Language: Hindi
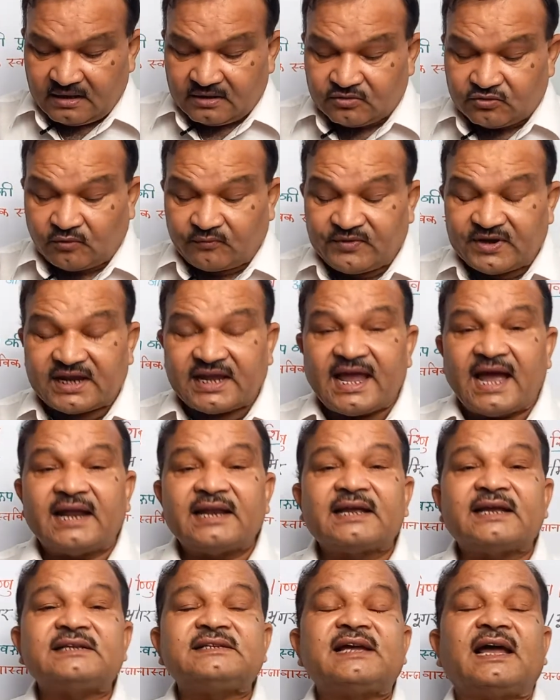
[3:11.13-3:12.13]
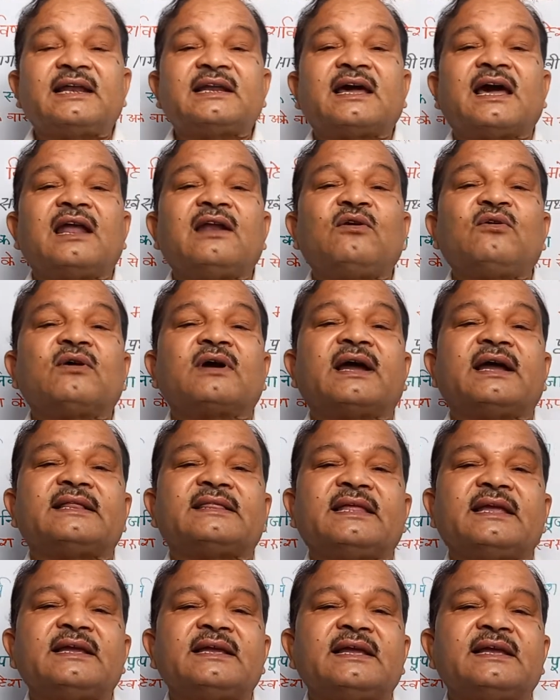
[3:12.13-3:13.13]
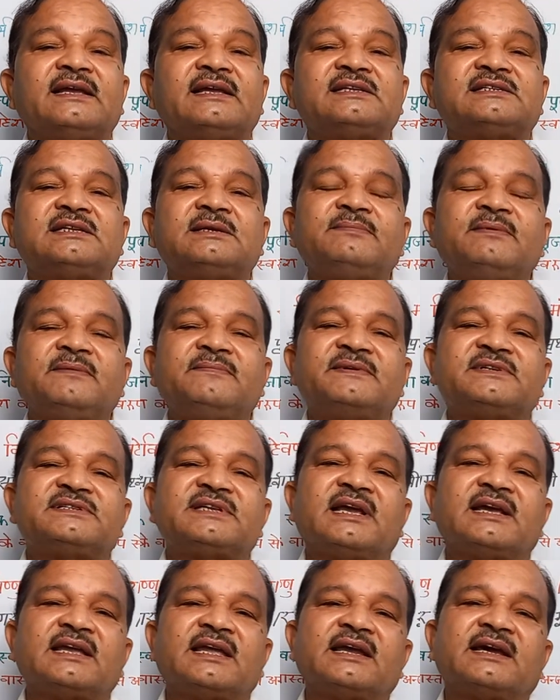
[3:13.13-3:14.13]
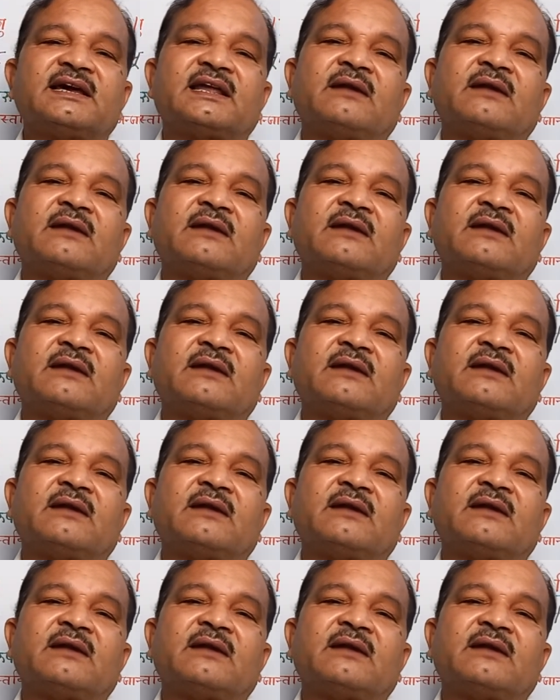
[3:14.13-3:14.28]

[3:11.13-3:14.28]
तो विज्ञान के जानकार लोग कहते हैं कि किसी भी विषय के